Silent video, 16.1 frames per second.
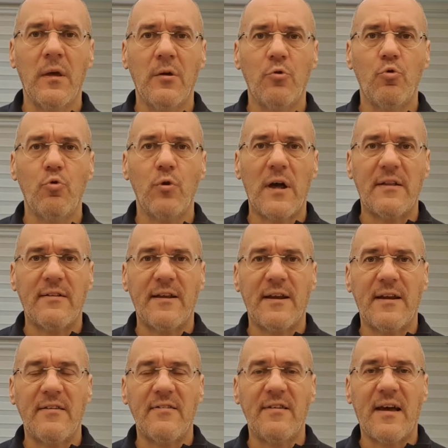durante
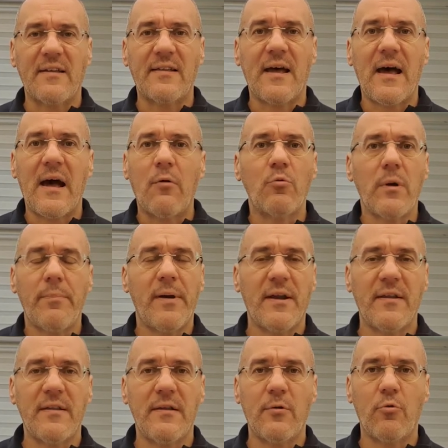la risata ha una
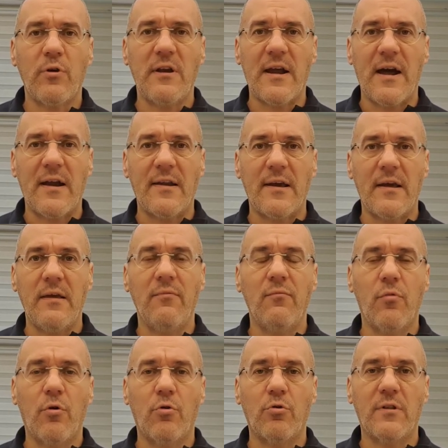perdita urinaria
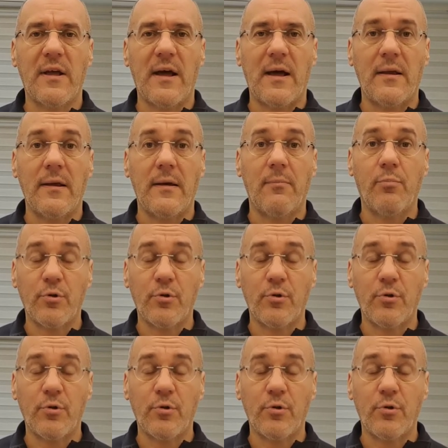involontaria,